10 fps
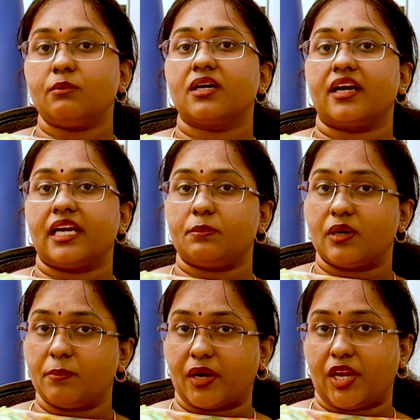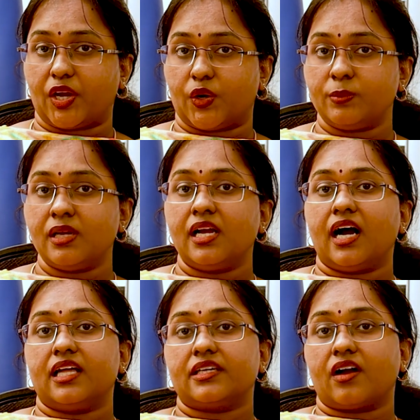வந்து நம்ம கண்டிப்பாக பண்ணிக்கணும்
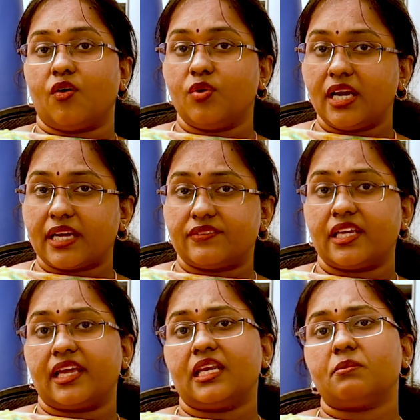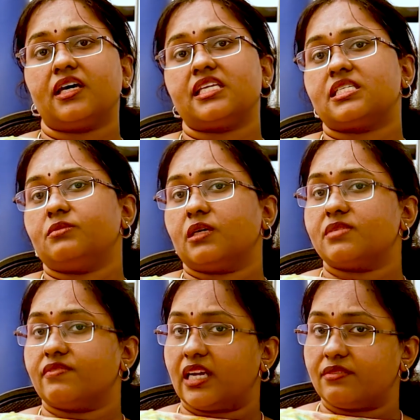அதுக்கு அவங்களுக்கு வந்து என்ன மாதிரி
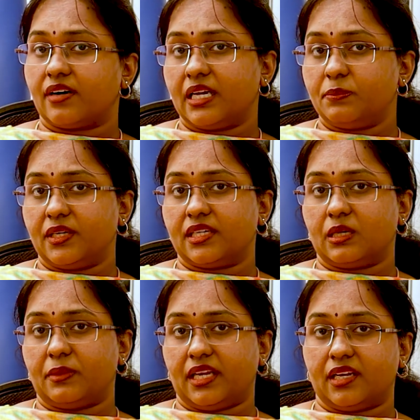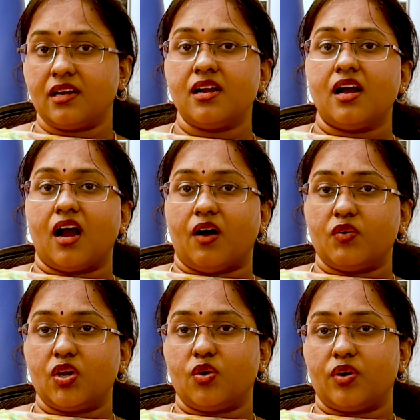சிம்டம்ஸ் வர வாய்ப்பு இருக்குது அப்படின்னா
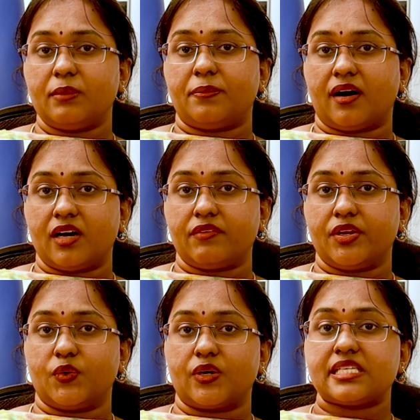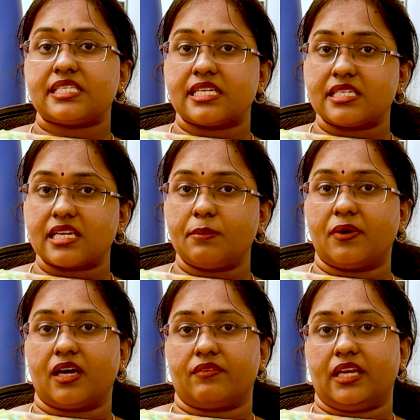அவங்களோட பார்வையோட
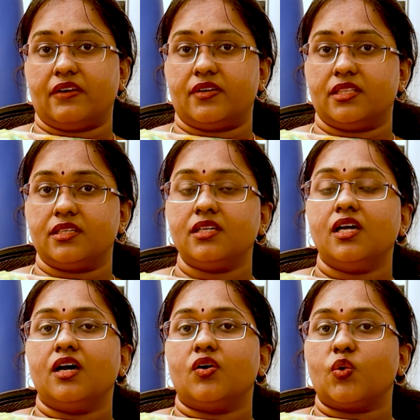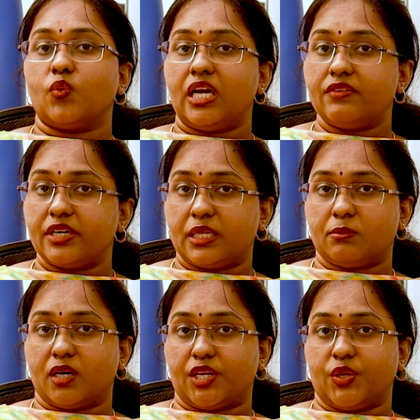சென்ட்ரல் பார்வையில் வந்து ஒரு
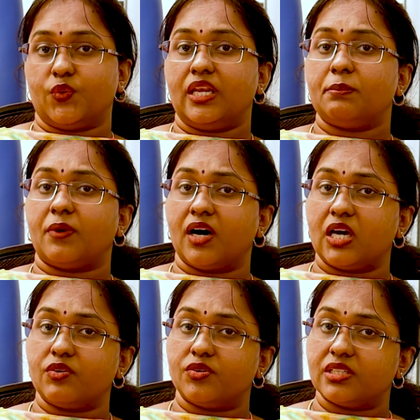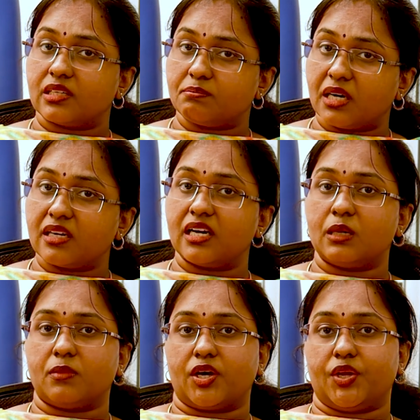ஒளிவட்டம் மாதிரியோ இல்லை பார்வை வந்து
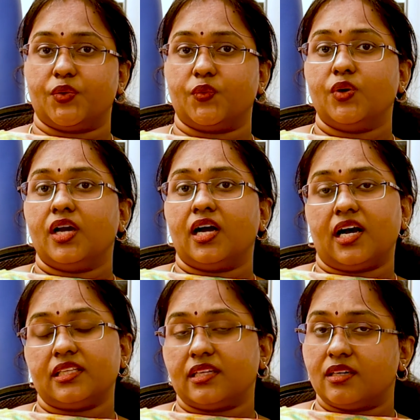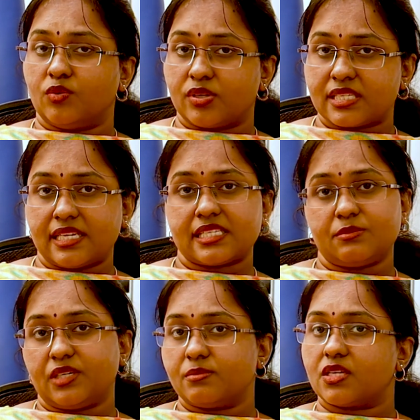மங்கன மாதிரியோ அந் ஒரு சில
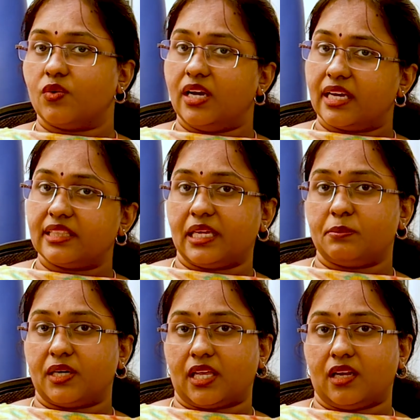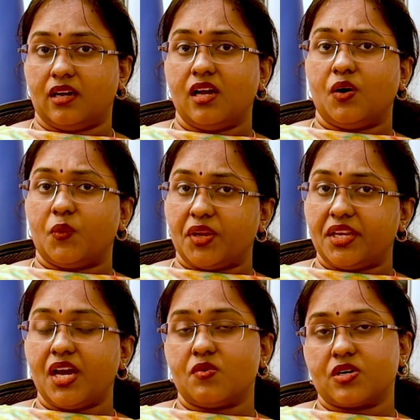சிம்டம்ஸ் அவங்களுக்கு தென்படலாம்
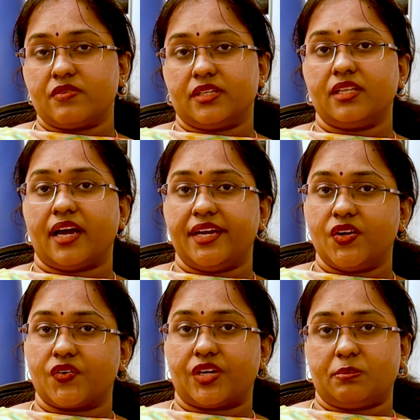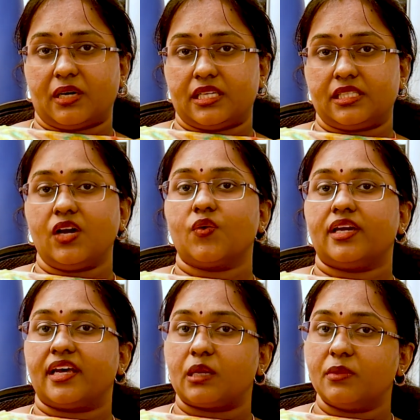உடனே அவங்க வந்து ஐ டாக்டர் பார்த்து
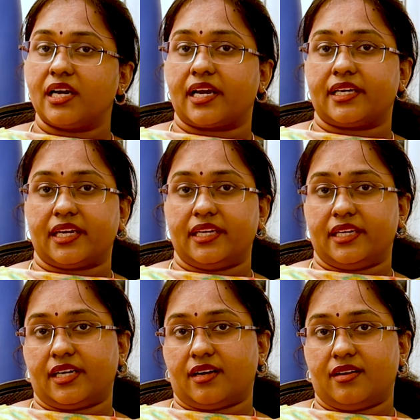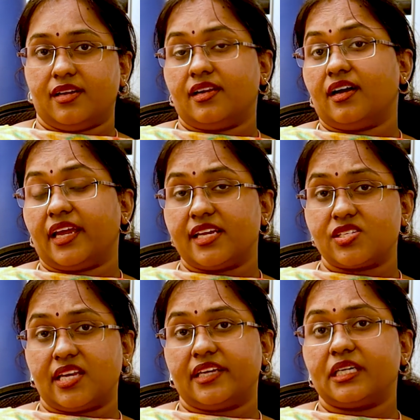அவங்க நரம்பு கரெக்டாக இருக்கா
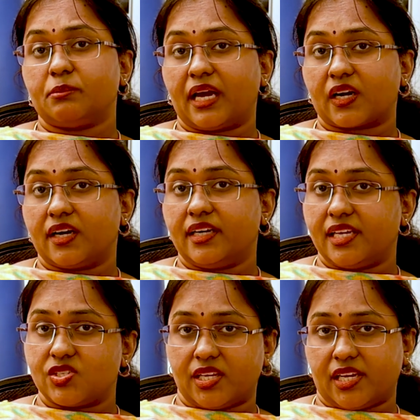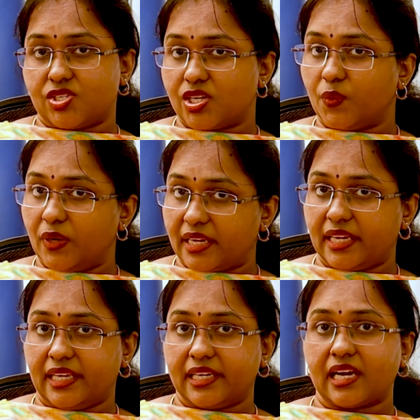ஏஜ் ரிலேட்டட் மேக்லர் டீஜெனரேஷன்
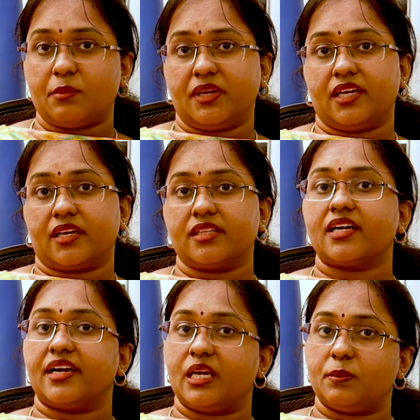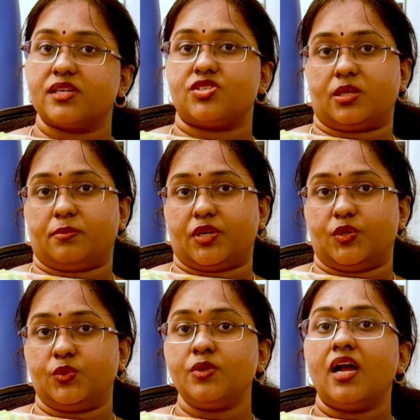அவங்களுக்கு இருக்கா அப்படிங்கிறது கண்டிப்பாக செக்
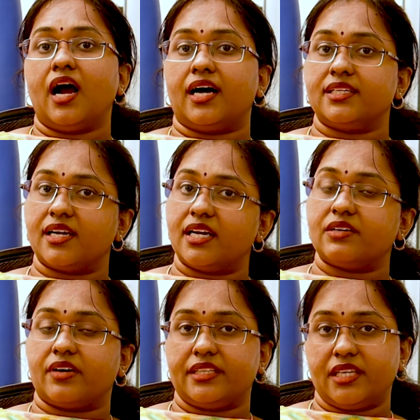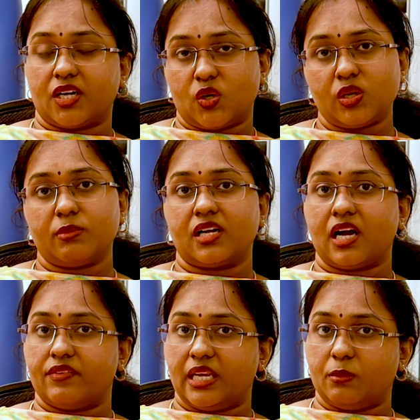பண்ணணும் அதுக்கான வைத்தியங்களும்
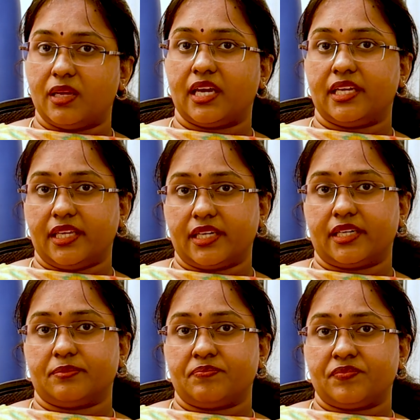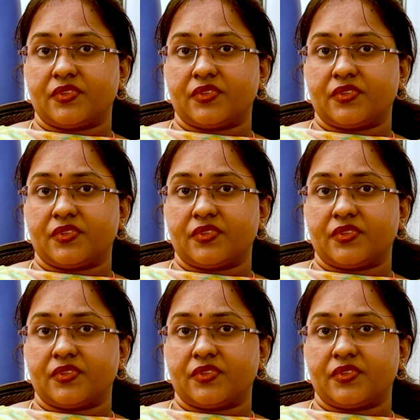நமக்கு அவைலபிளாக இருக்குது